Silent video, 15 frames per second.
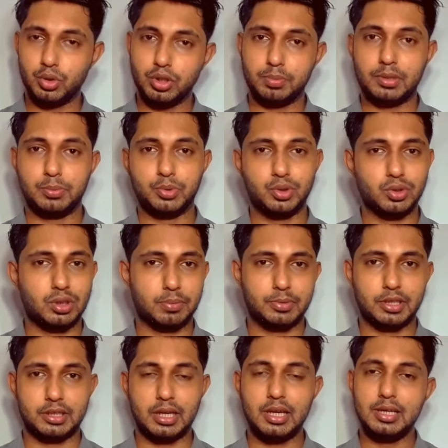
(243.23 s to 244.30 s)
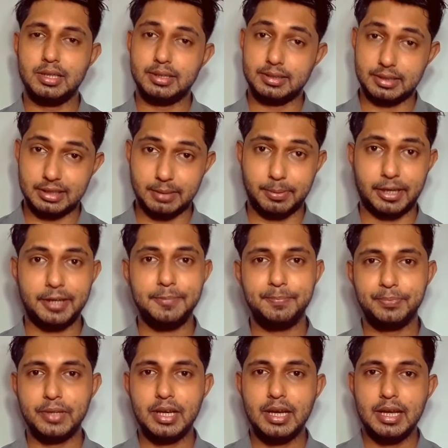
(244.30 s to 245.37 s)
দুই সপ্তাহ পর্যন্ত আপনি এটা দিতে পারেন
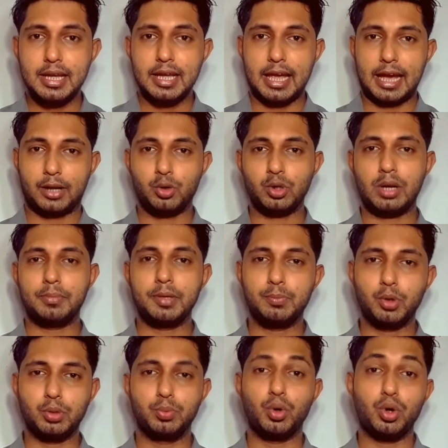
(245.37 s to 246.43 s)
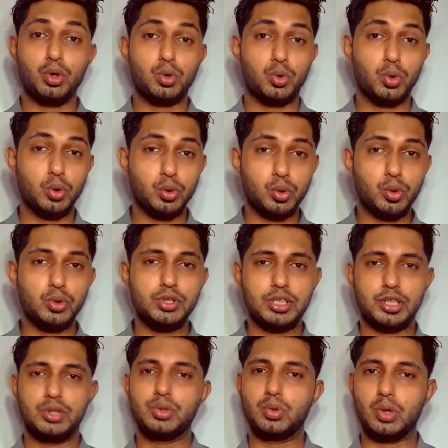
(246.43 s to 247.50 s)
এখন আমি বলবো কোন কোন
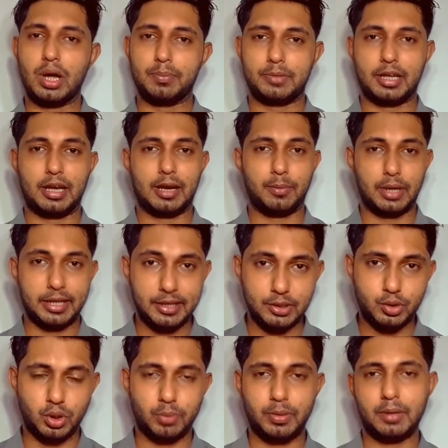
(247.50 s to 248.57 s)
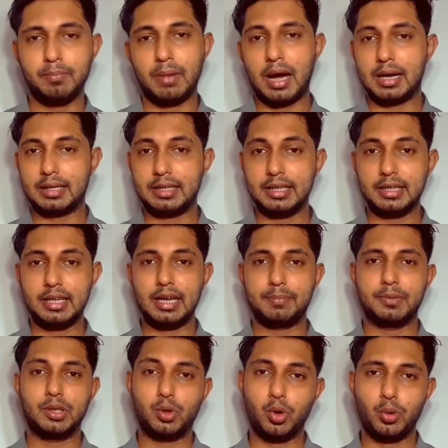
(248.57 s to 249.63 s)
জিনিসগুলো আপনি এড়িয়ে চলবেন বা কি কি
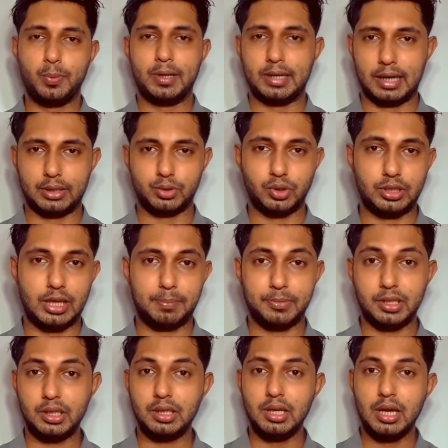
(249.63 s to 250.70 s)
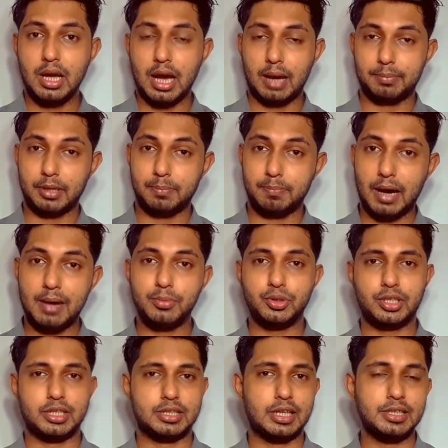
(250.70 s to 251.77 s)
আপনি করবেন না যদি আপনি আপনার পা
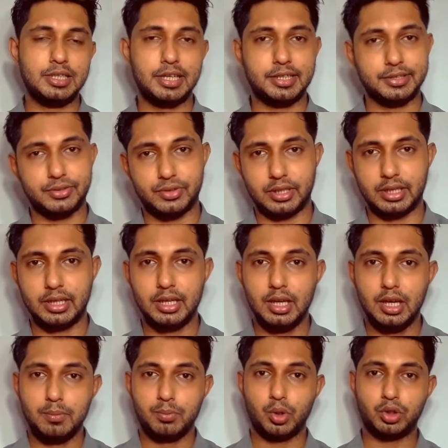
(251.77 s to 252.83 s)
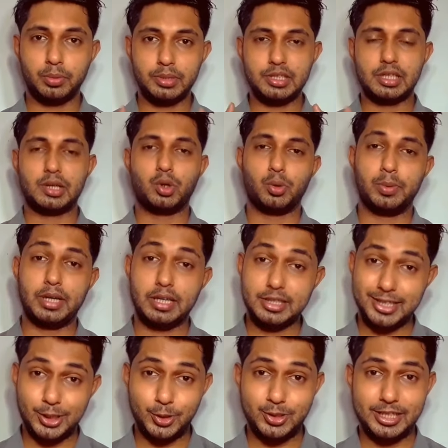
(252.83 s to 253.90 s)
মুচকে যায় সেক্ষেত্রে প্রথমে যেটা করবেন না
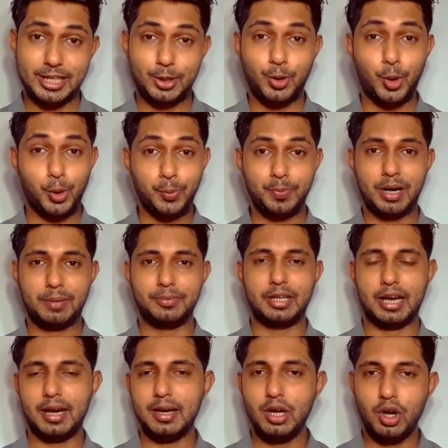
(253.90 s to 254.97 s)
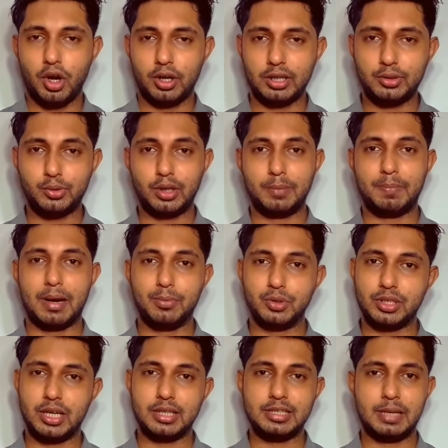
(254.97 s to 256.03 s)
সেটা হচ্ছে গরম ভাব দেয়া হঠাৎ করে পা
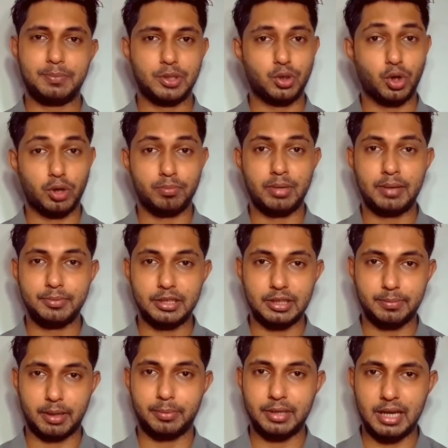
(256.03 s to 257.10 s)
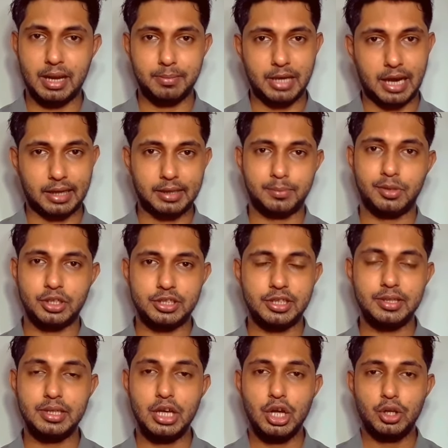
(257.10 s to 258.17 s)
মুচকে গেছে আপনি গরম ভাব দিতে পারবেন না আমি আগেই বলেছি
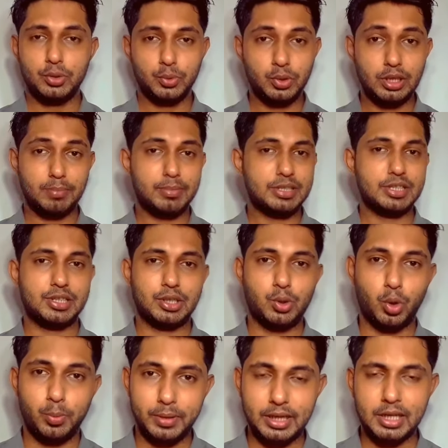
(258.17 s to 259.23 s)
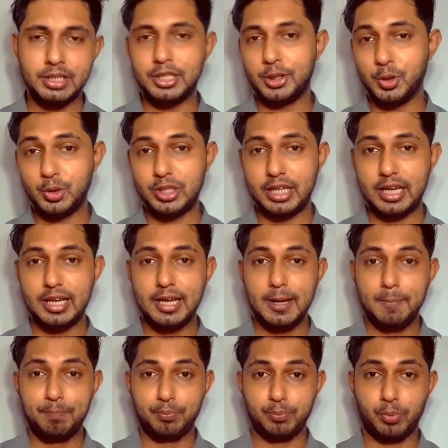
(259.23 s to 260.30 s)
দুই নম্বর যেটি করবেন না সেটি হচ্ছে
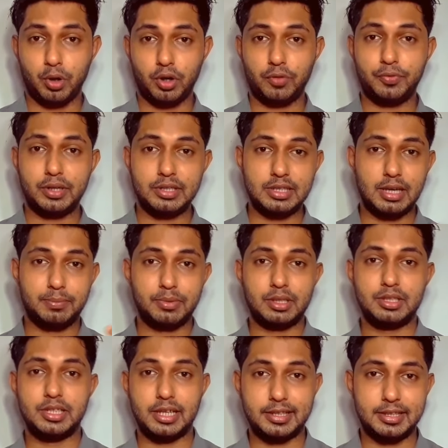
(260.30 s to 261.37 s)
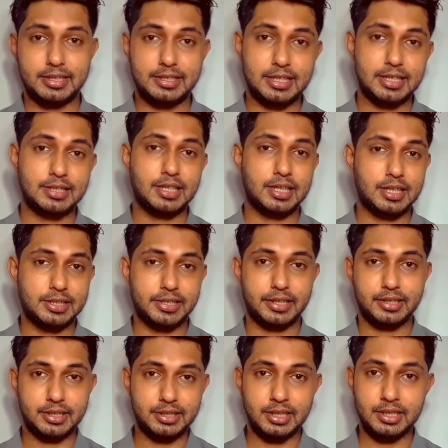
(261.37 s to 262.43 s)
বরফের যে আপনি শেক দিচ্ছেন ঠান্ডা শেক
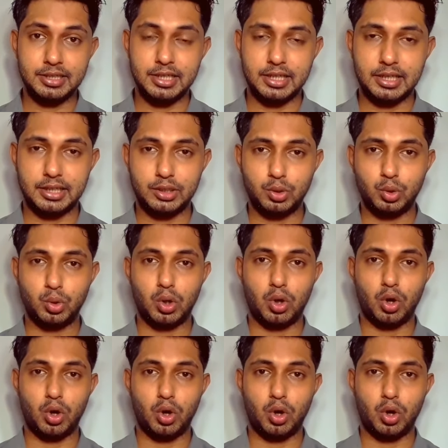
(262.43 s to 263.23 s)
দিচ্ছেন সেটা কিন্তু